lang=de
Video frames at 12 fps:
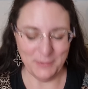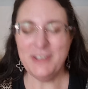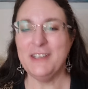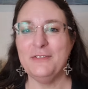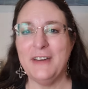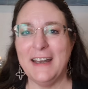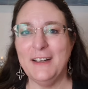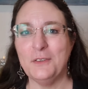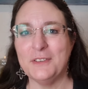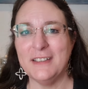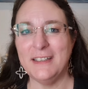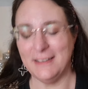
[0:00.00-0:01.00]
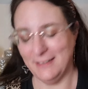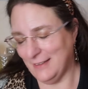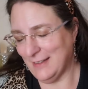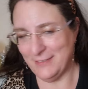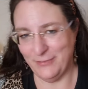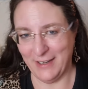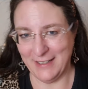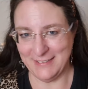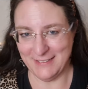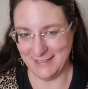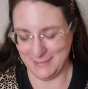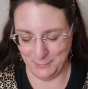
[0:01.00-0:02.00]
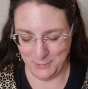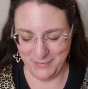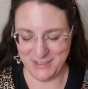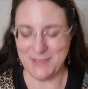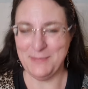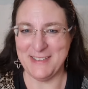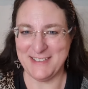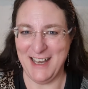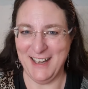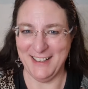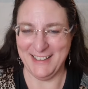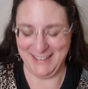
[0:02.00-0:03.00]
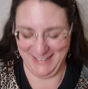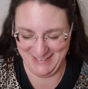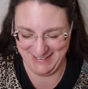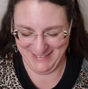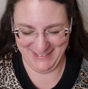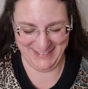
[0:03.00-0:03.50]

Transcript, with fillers: Muss ich in Verhandlung treten, ne? Ja, ich verrate dir das, aber nur wenn ich die Mascara kriege.